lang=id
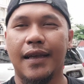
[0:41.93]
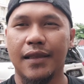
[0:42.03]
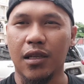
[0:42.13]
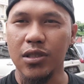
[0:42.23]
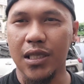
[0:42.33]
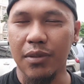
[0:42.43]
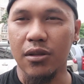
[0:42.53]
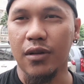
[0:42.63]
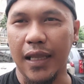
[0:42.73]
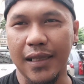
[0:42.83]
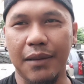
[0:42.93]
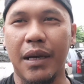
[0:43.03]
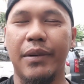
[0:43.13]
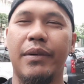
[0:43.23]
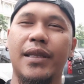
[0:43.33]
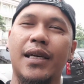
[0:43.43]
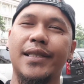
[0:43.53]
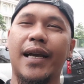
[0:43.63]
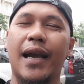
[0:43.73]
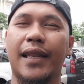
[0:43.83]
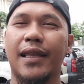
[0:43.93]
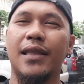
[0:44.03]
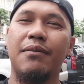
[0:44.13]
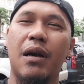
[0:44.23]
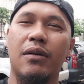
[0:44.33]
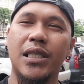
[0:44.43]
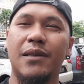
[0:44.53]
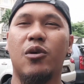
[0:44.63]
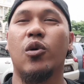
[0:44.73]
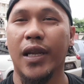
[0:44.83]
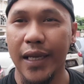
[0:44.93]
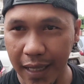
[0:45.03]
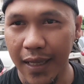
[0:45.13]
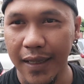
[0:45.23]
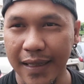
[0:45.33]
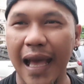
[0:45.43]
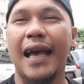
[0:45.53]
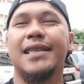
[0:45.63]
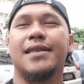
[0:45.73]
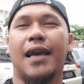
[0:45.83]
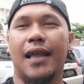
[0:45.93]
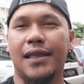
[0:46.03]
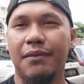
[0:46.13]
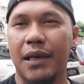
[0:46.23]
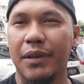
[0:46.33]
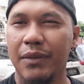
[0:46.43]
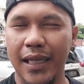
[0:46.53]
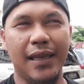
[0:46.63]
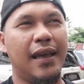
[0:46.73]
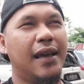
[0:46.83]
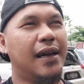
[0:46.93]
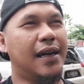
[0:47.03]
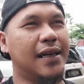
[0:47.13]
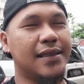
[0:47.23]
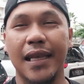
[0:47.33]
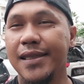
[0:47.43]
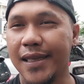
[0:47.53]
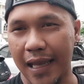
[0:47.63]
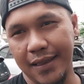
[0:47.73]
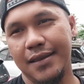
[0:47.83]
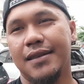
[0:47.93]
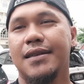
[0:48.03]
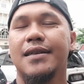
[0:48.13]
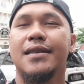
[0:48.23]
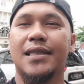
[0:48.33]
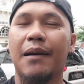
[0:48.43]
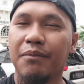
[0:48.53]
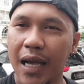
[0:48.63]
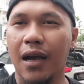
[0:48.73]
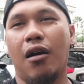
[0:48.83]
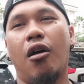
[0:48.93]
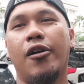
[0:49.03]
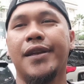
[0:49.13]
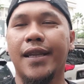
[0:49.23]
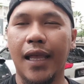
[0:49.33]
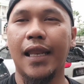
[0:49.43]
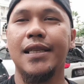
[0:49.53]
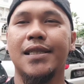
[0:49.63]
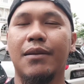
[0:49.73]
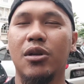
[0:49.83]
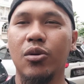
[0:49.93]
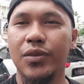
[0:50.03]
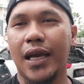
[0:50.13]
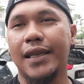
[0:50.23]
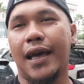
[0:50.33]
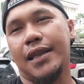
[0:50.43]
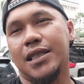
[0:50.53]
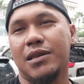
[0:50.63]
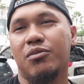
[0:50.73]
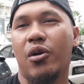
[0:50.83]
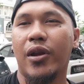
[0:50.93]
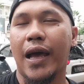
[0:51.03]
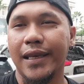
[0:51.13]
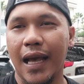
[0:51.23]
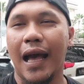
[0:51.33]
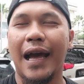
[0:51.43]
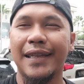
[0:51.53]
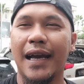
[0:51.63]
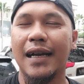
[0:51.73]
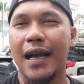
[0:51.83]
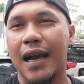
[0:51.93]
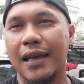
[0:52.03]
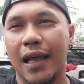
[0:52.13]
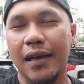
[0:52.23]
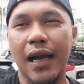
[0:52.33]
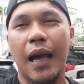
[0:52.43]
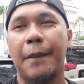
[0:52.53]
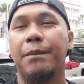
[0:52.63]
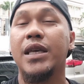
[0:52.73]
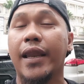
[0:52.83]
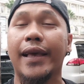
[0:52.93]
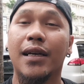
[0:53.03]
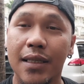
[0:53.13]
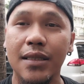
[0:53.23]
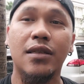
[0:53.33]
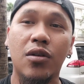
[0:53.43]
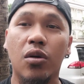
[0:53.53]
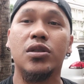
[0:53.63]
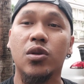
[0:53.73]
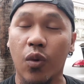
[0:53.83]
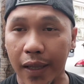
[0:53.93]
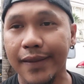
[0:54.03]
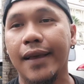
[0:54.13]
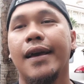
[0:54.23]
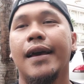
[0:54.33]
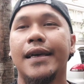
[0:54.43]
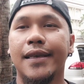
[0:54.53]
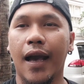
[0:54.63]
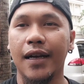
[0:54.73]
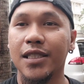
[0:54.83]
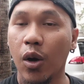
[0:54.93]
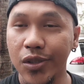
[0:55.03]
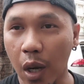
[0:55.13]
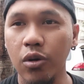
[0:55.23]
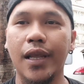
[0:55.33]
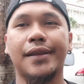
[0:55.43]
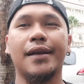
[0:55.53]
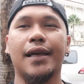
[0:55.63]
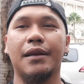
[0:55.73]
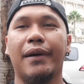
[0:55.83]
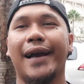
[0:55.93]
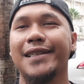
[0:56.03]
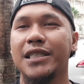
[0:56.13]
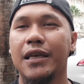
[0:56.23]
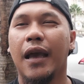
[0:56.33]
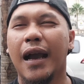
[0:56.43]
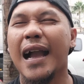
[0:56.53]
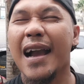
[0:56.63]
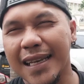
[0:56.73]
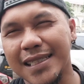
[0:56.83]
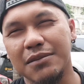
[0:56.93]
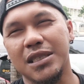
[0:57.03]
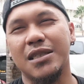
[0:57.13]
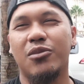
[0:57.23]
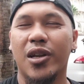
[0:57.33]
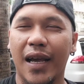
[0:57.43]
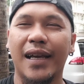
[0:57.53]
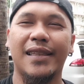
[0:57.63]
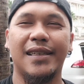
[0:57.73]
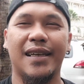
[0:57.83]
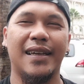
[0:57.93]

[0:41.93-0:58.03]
Terus kebetulan kan Mang Beben teh ke Jakarta teh bawa si Maura ya Nah sekarang teh Mang Beben uh, janjian sama owner sebelumnya dari si Maura ya Ada Kang Rangga Miracle Dog Squad yang jauh-jauh datang dari Bekasi kangen sama Simora katanya.